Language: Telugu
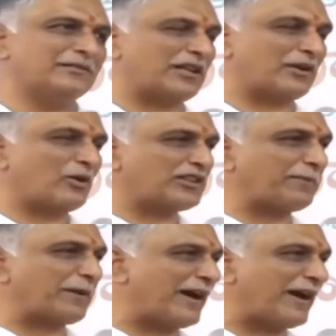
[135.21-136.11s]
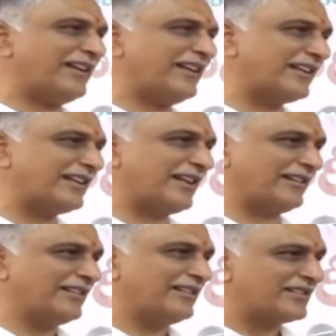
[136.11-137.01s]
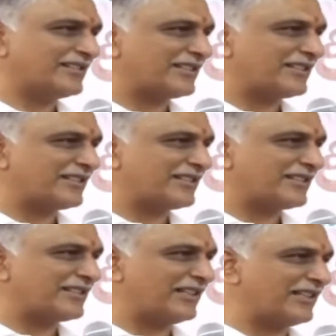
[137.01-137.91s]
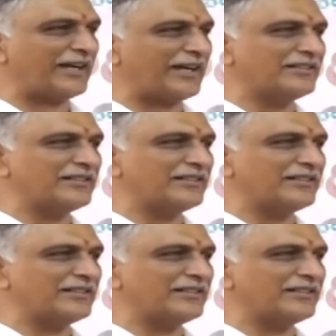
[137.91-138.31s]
మన కొత్త ప్రభాకర్ రెడ్డి అన్న జిల్లా అధ్యక్షులుగా